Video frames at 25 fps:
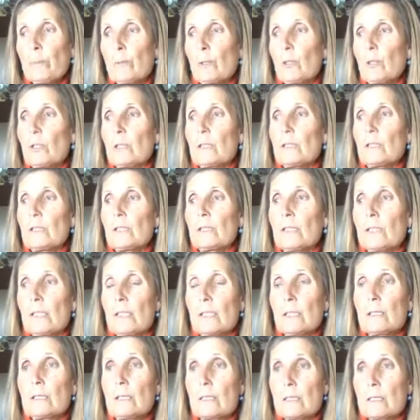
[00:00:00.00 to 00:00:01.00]
Sí, pero
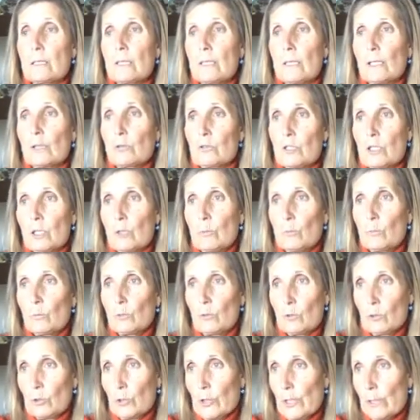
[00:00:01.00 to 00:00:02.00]
esta gente hace las cosas con
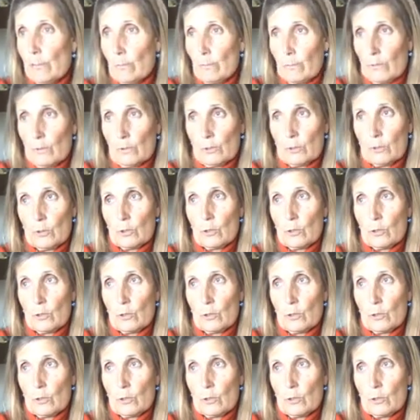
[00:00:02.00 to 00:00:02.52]
mucho tiempo.